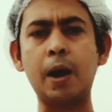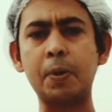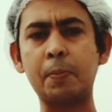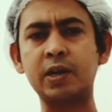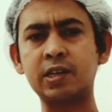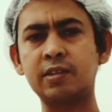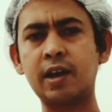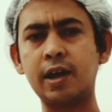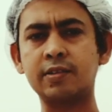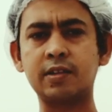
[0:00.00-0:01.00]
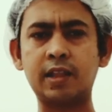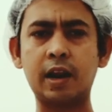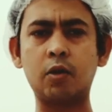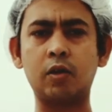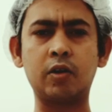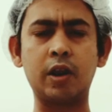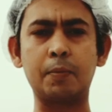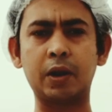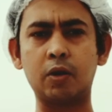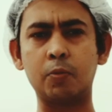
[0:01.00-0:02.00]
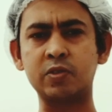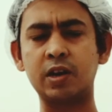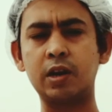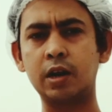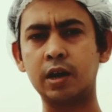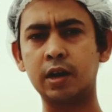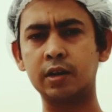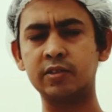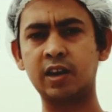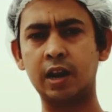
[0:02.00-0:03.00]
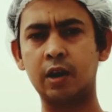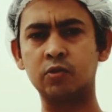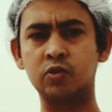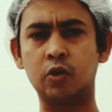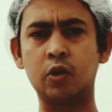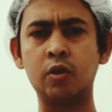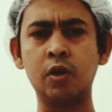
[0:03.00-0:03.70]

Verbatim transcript: আপনার পাশে যারা আছে তারা কল করে আপনার অবস্থান জানানোর জন্য